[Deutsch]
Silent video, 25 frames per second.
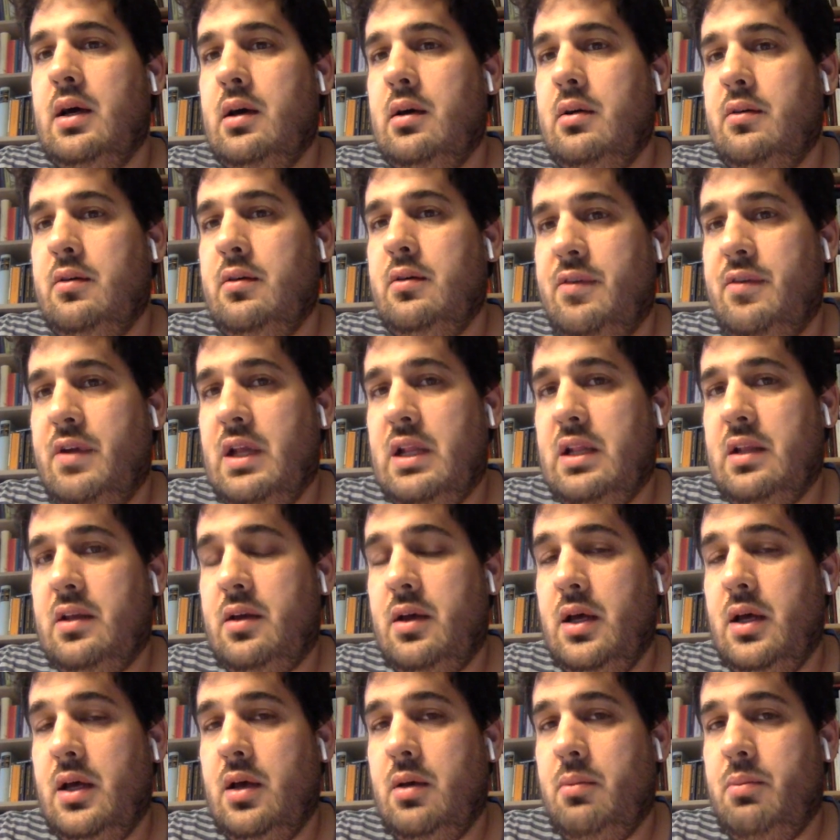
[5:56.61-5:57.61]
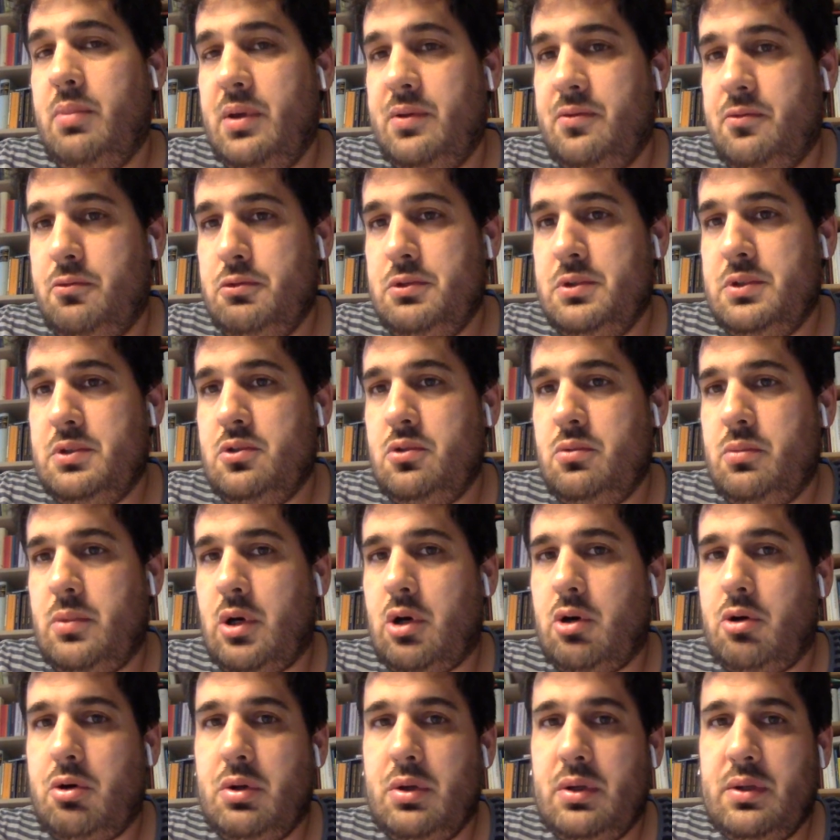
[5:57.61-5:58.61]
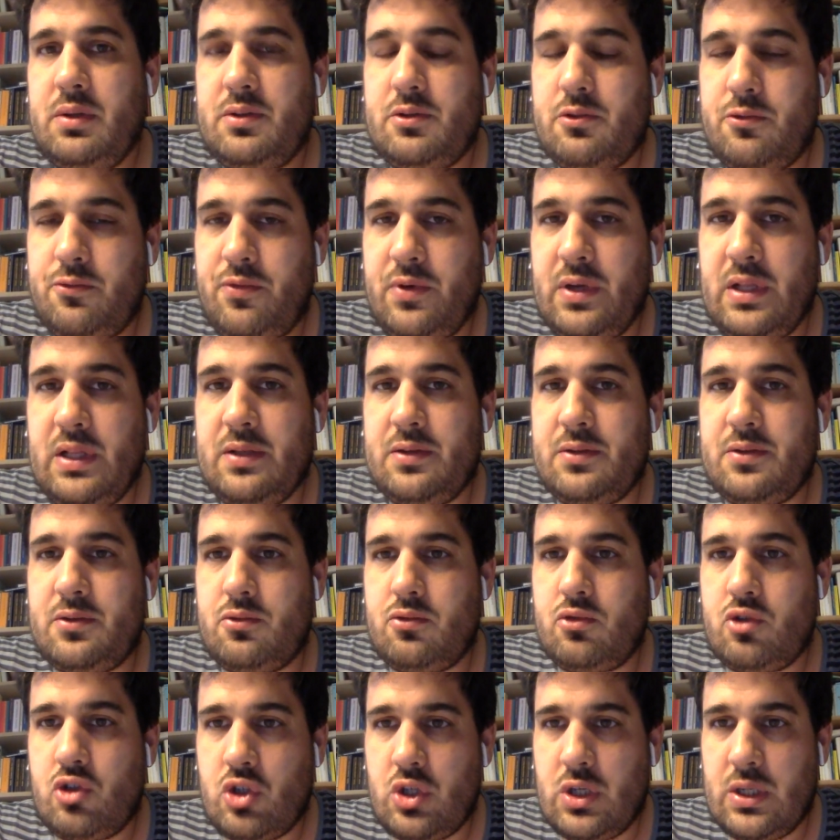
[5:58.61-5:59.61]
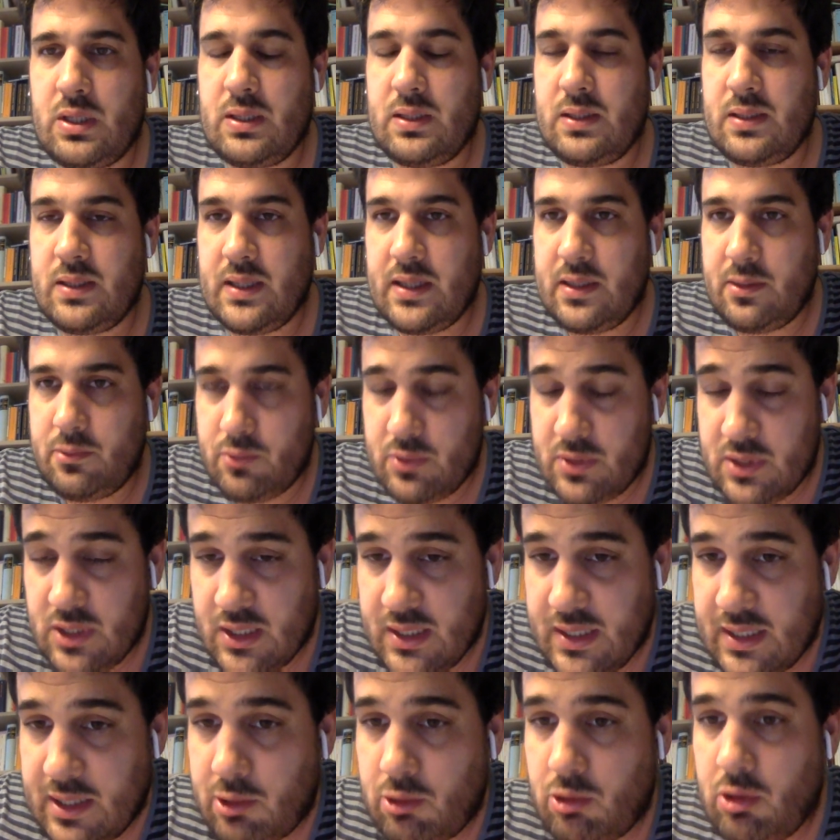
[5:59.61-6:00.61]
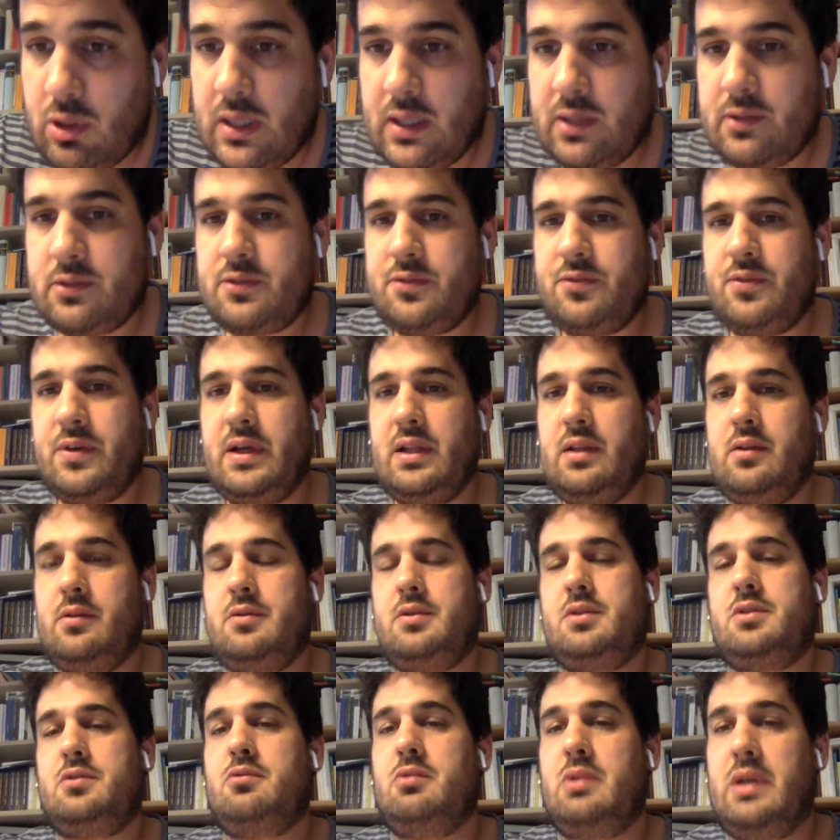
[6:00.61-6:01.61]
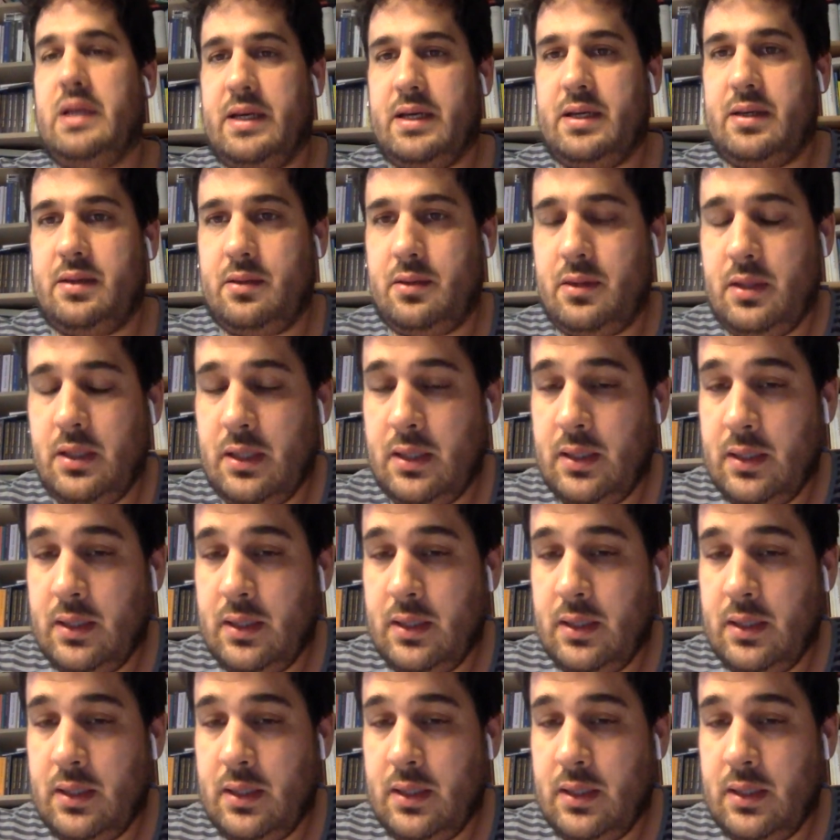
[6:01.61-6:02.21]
Fehler bewusst zu machen, zu Fehlern zu stehen und dann auch aus Fehlern zu lernen.